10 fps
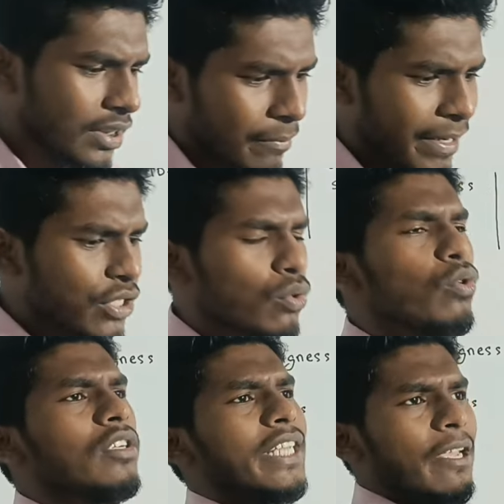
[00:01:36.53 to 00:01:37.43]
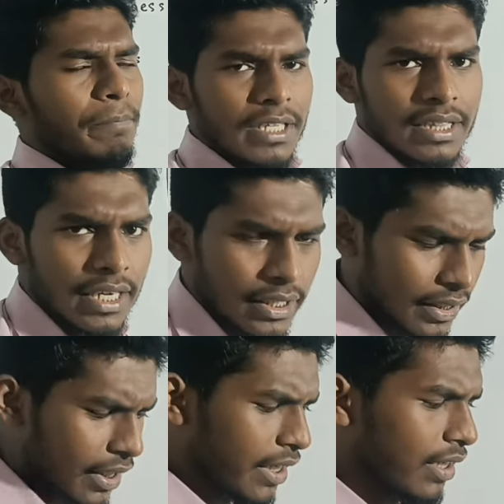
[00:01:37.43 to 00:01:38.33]
और जब मैं स्कूल टाइम पे था
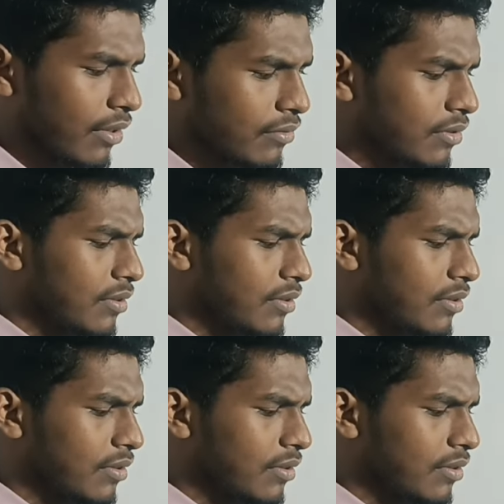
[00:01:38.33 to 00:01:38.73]
ठीक है ना